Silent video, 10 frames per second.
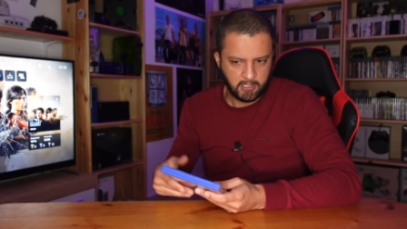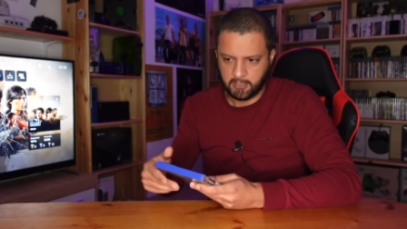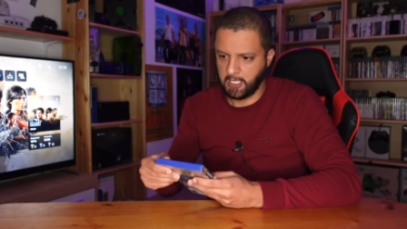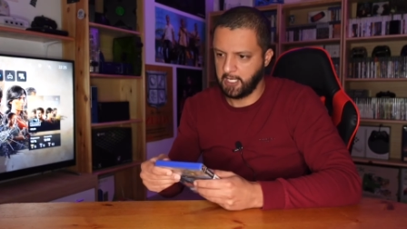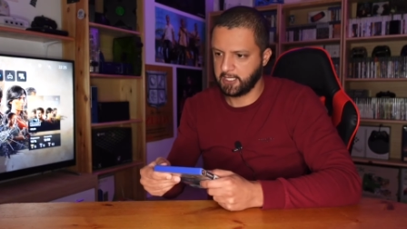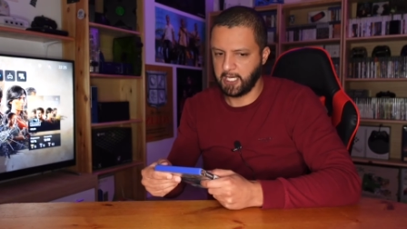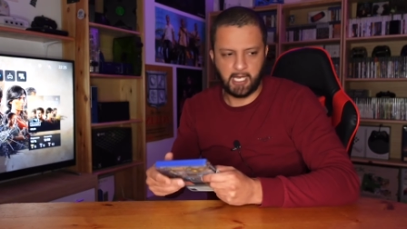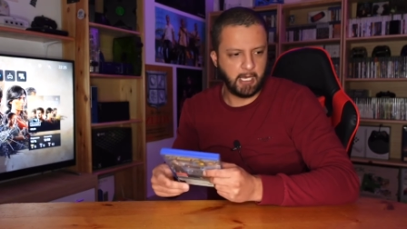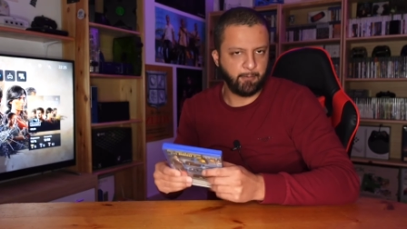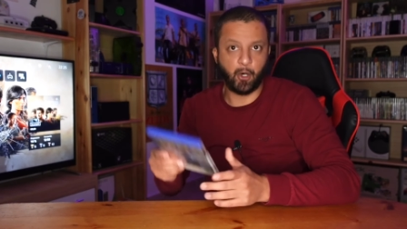صحه
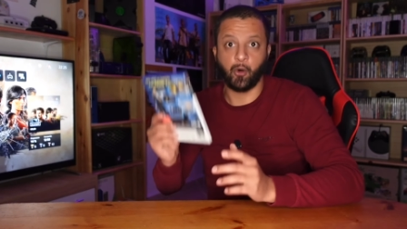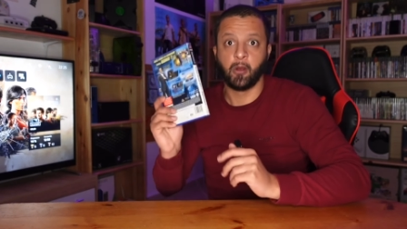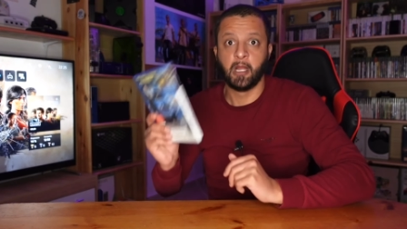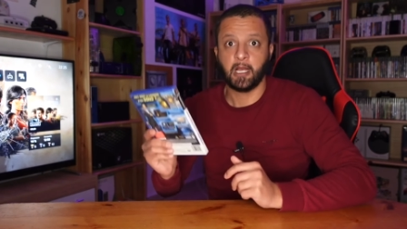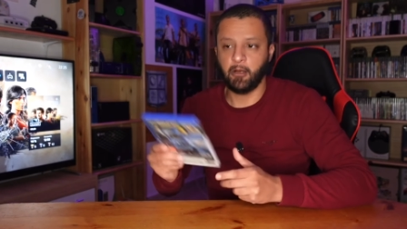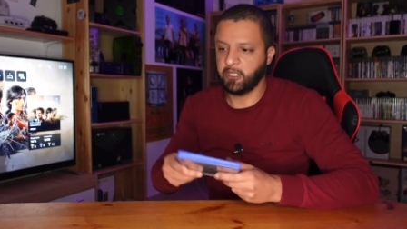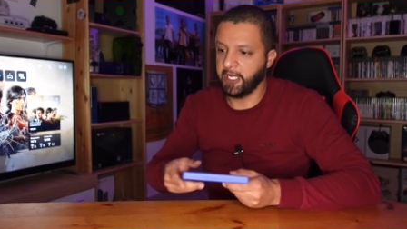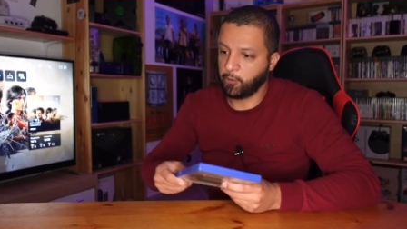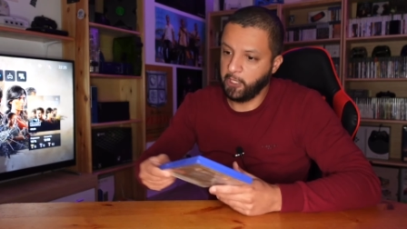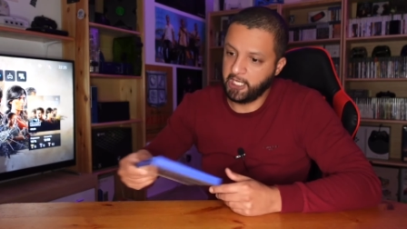صحه بون خاوتي
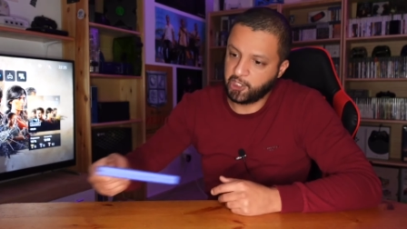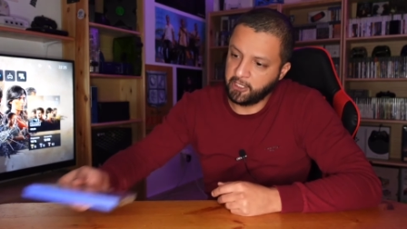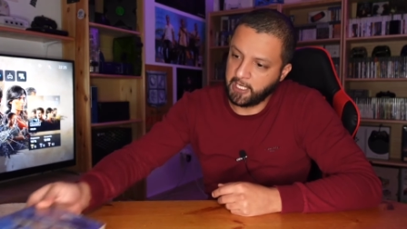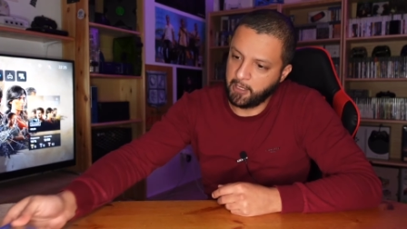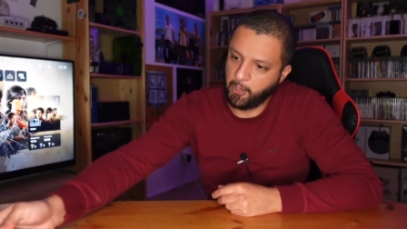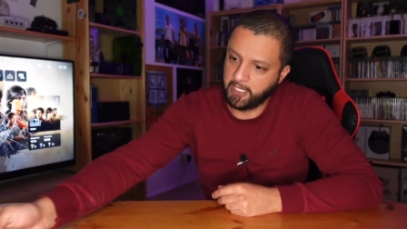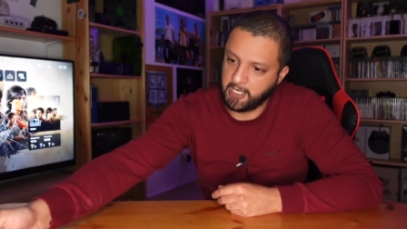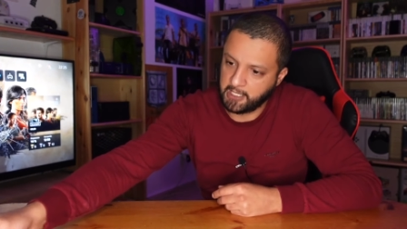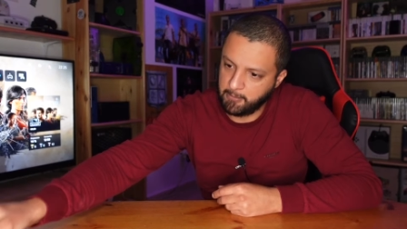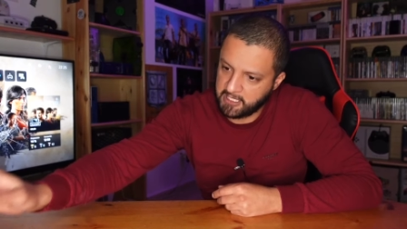انا كل حاجه نديرها
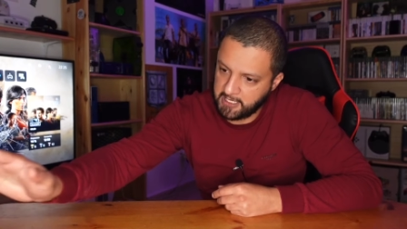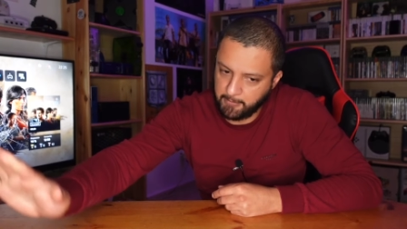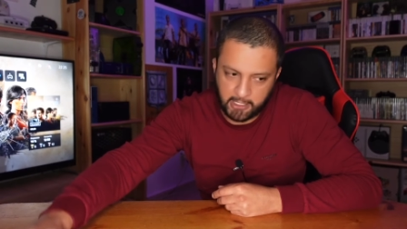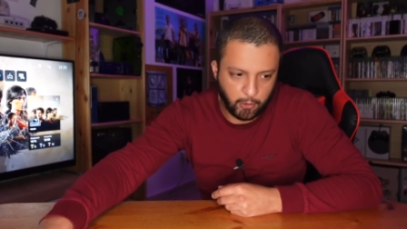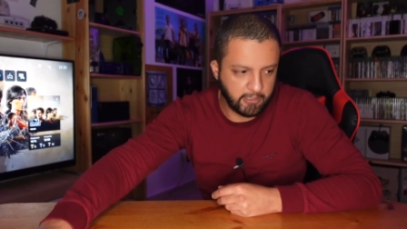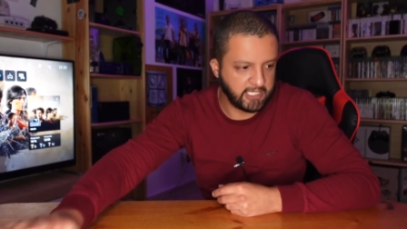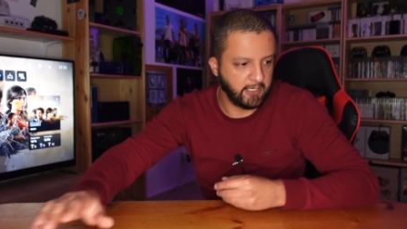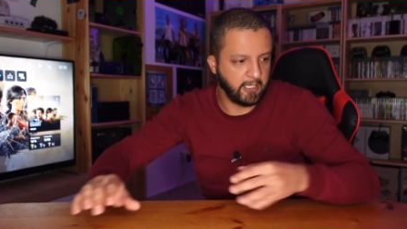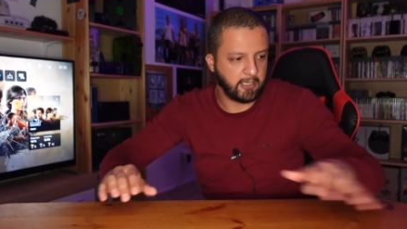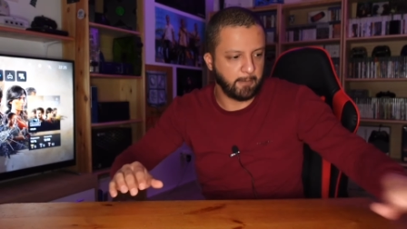وحدها كيما زعما هادو
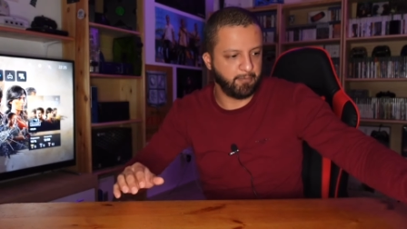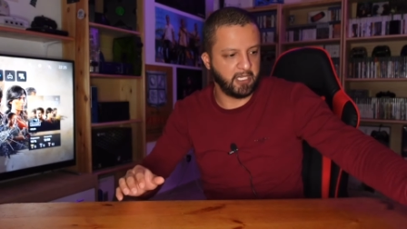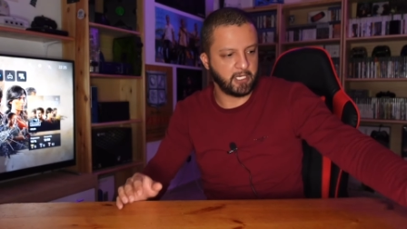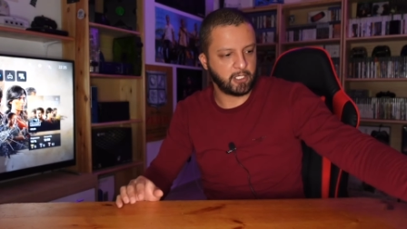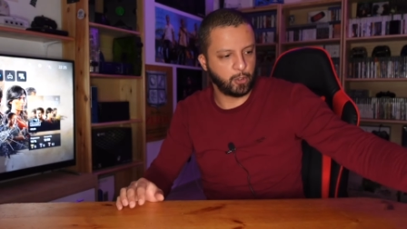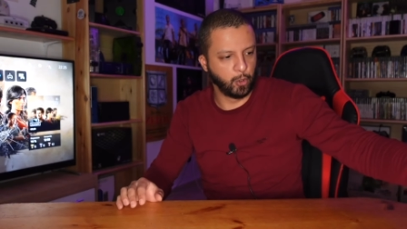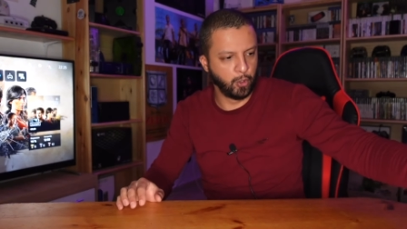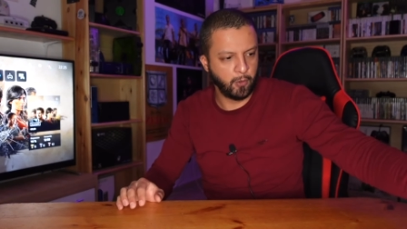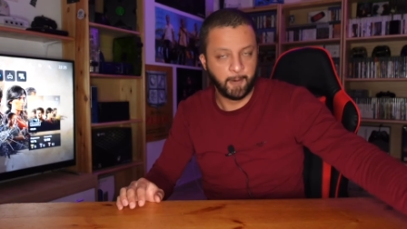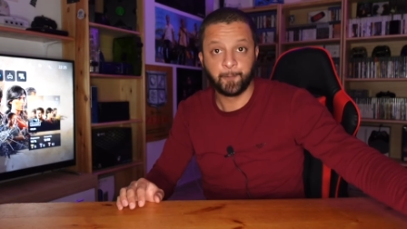سيدي تاع بي اس
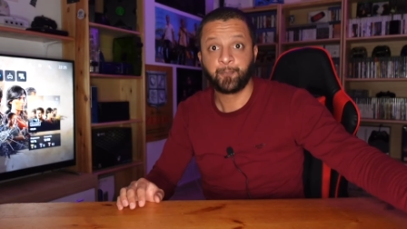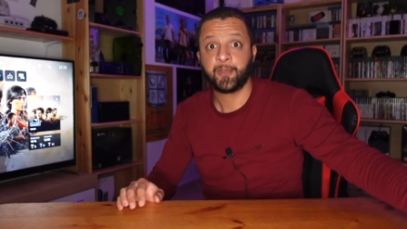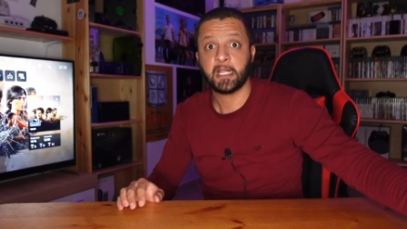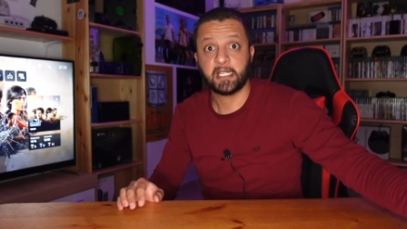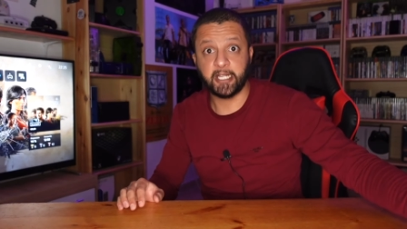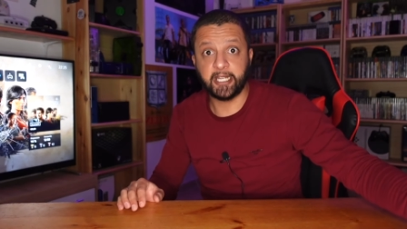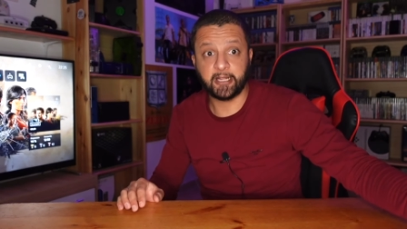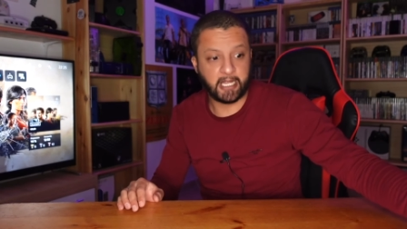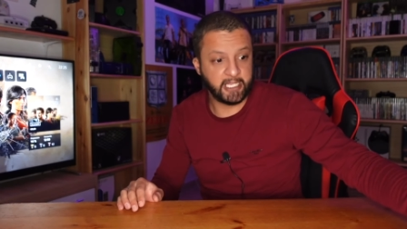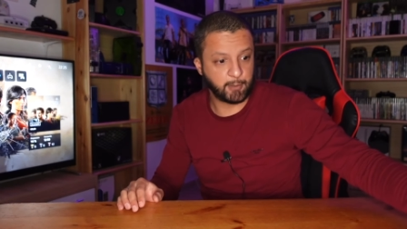2 سي
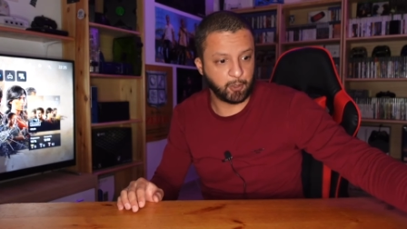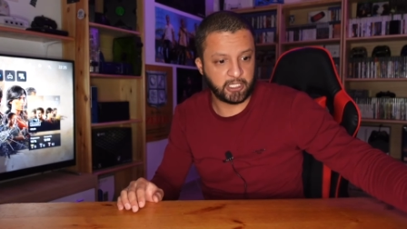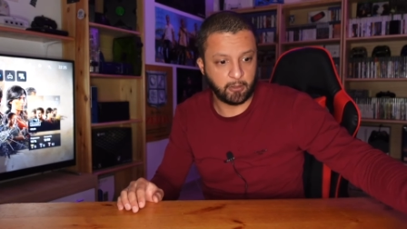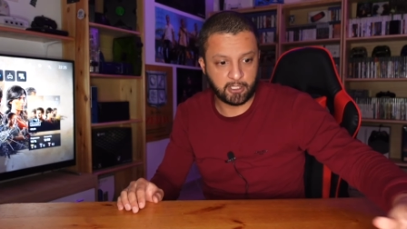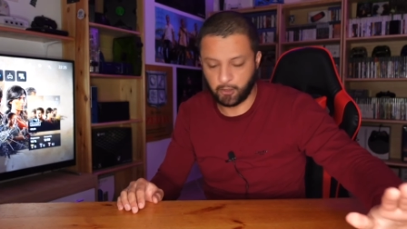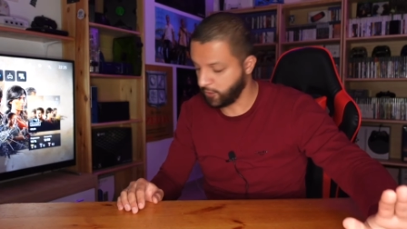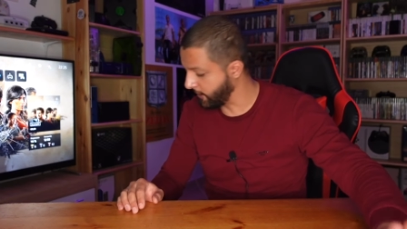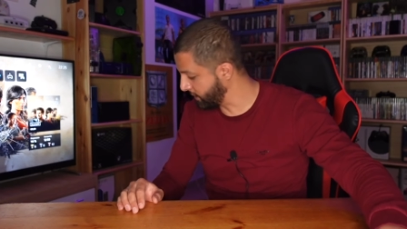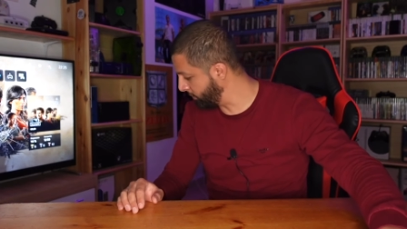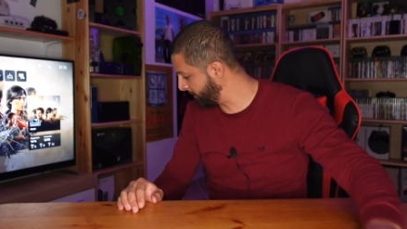تاع اكس بوكس 360